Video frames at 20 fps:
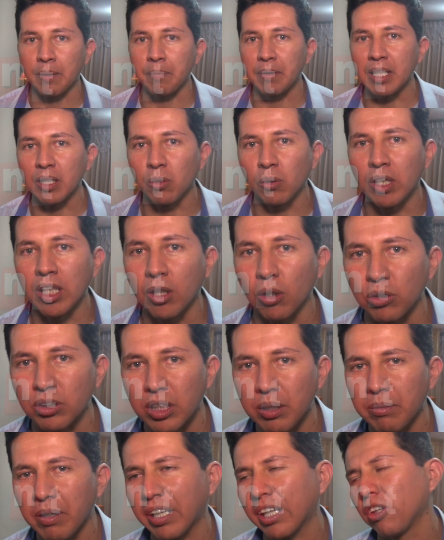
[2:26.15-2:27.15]
película
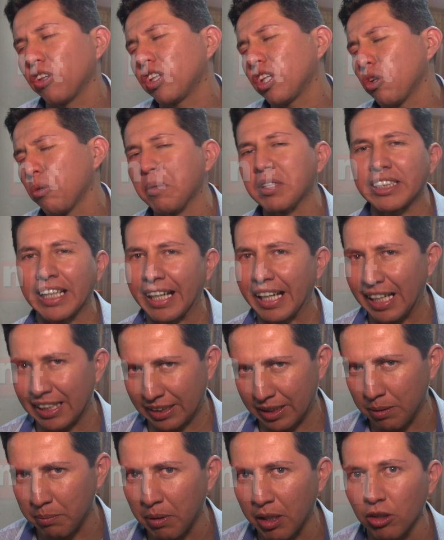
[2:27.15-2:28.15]
inclusiva que no tiene un mensaje
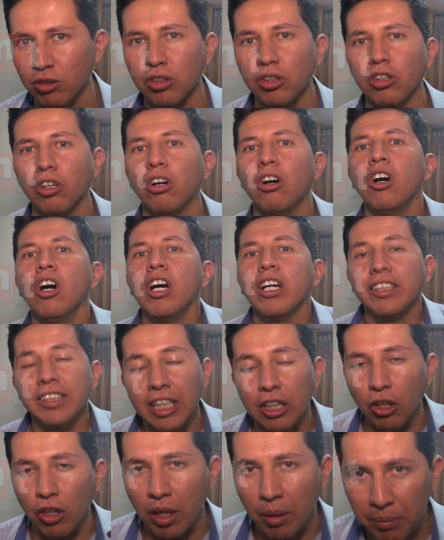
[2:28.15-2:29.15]
lastimero, sino
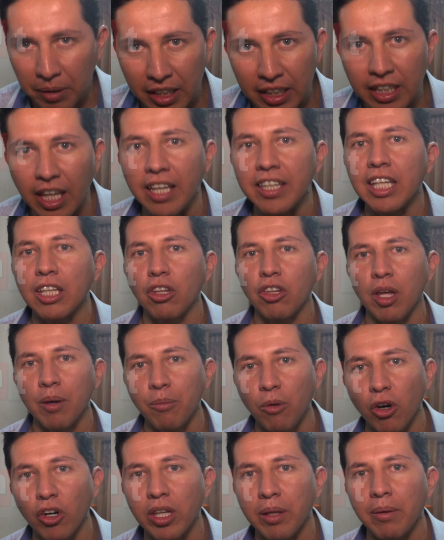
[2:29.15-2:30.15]
lleno de vida, lleno de
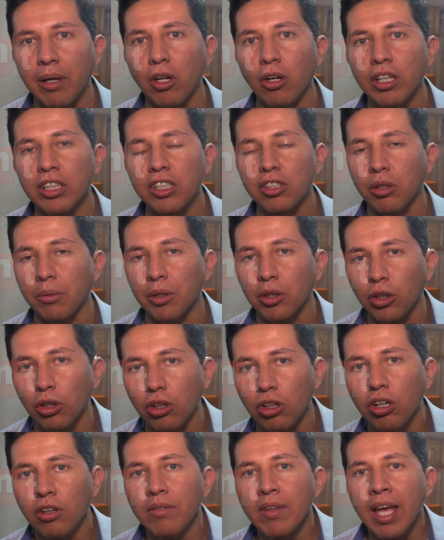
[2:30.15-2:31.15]
amor, de valores y sobre
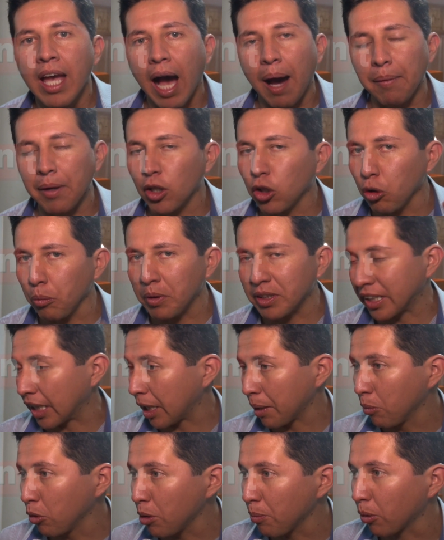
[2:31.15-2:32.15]
todo hablando de un
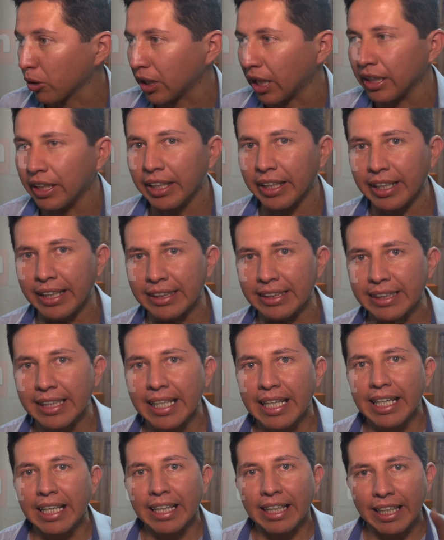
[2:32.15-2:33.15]
mensaje muy importante que es
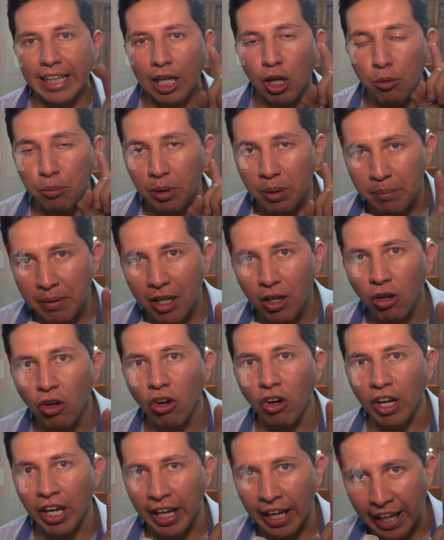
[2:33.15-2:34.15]
que lo primero
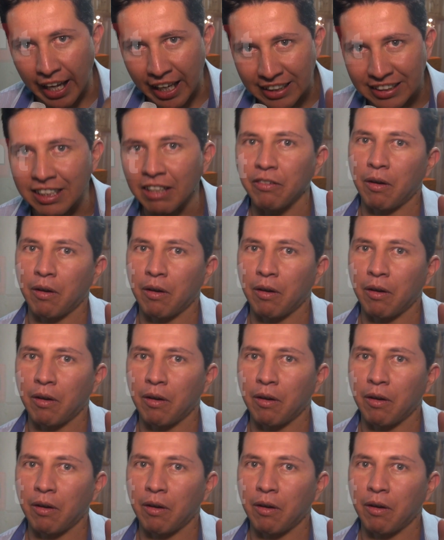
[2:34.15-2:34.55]
es la